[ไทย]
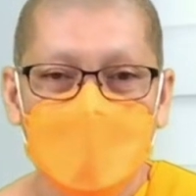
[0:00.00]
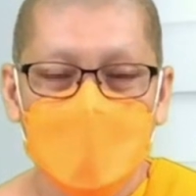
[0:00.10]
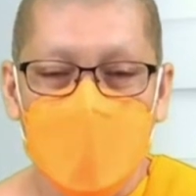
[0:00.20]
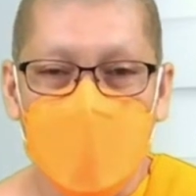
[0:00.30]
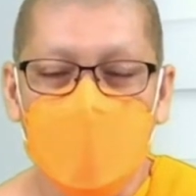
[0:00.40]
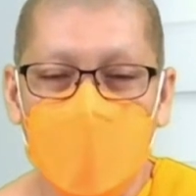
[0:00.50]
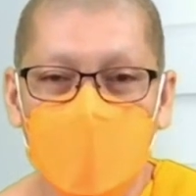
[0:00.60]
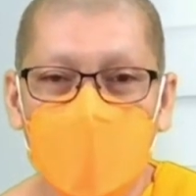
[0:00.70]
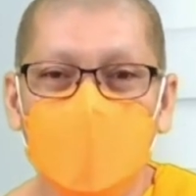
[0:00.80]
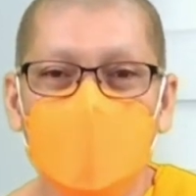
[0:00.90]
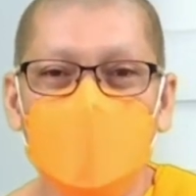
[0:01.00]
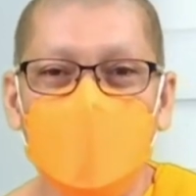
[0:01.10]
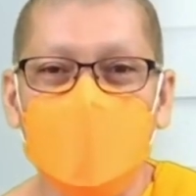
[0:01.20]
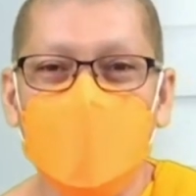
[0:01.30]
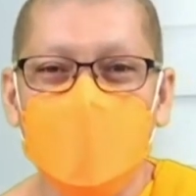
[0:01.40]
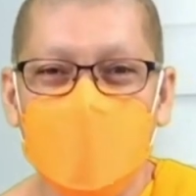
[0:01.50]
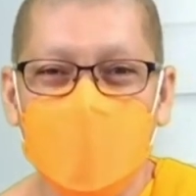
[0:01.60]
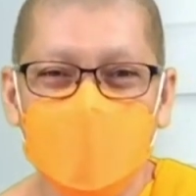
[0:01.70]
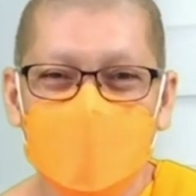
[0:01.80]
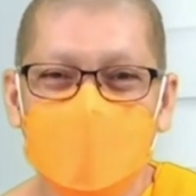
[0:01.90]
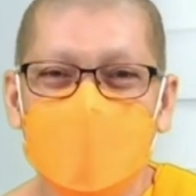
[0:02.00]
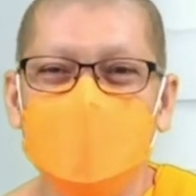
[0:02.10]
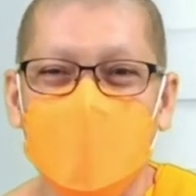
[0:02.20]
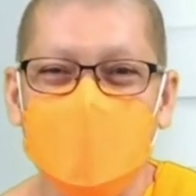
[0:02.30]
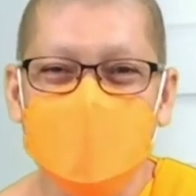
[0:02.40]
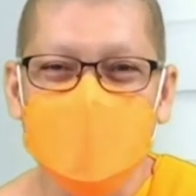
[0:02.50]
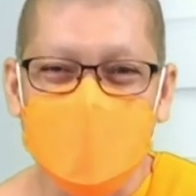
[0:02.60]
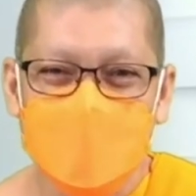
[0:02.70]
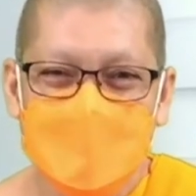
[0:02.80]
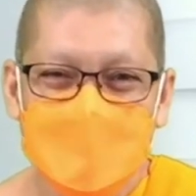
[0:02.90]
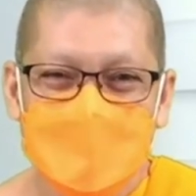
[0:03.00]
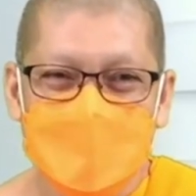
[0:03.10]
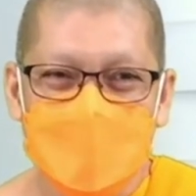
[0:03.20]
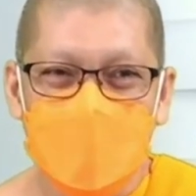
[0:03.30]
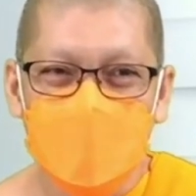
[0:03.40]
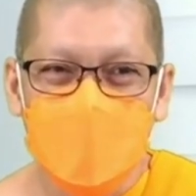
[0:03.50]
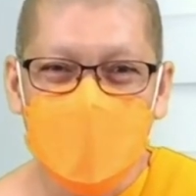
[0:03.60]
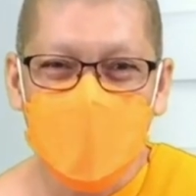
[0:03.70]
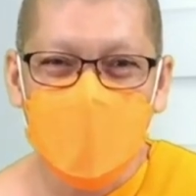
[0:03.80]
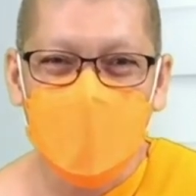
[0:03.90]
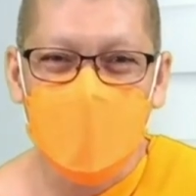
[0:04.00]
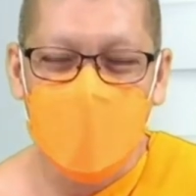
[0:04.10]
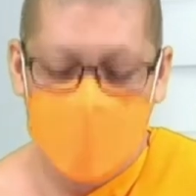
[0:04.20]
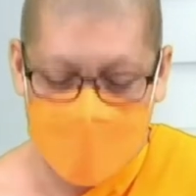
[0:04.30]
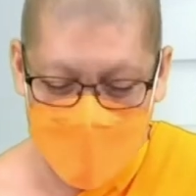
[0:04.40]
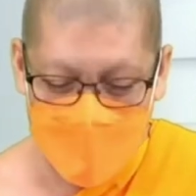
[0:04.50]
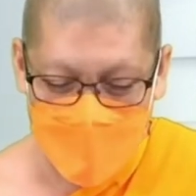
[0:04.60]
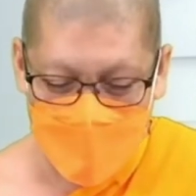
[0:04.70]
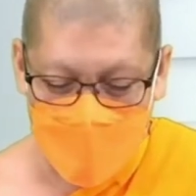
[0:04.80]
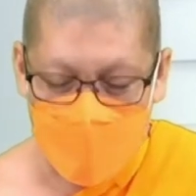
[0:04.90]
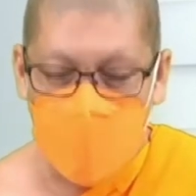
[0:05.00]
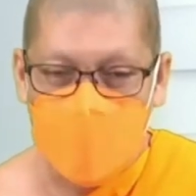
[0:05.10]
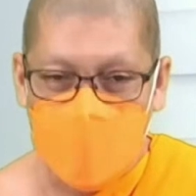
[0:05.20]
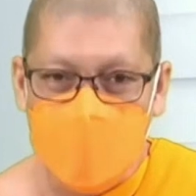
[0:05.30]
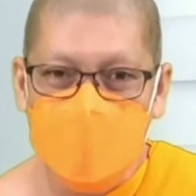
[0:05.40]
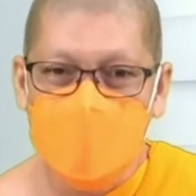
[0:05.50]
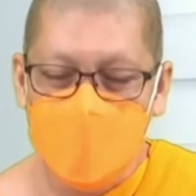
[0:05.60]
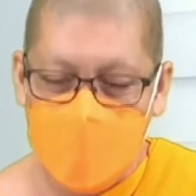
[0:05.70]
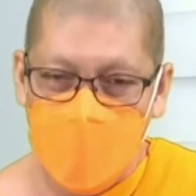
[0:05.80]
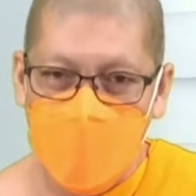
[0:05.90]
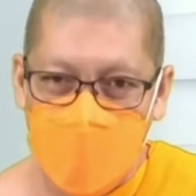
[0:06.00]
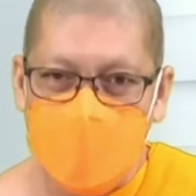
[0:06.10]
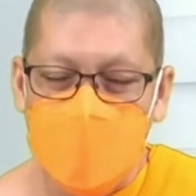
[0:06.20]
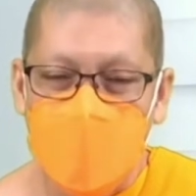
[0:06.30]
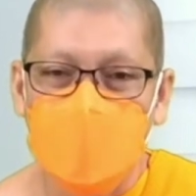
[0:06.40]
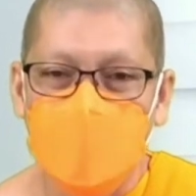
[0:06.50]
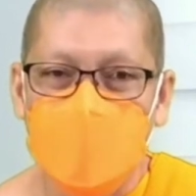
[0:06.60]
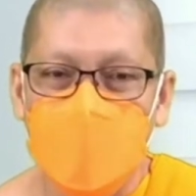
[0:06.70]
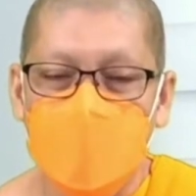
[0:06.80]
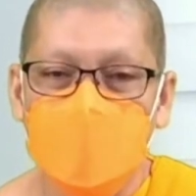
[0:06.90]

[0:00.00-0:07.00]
สายแบบว่านอนสอนง่ายไง ไม่ใช่สายดื้อ ฉะนั้นไม่ต้องกลัว แต่พวกสายดื้อนี่ก็อันตรายเหมือนกัน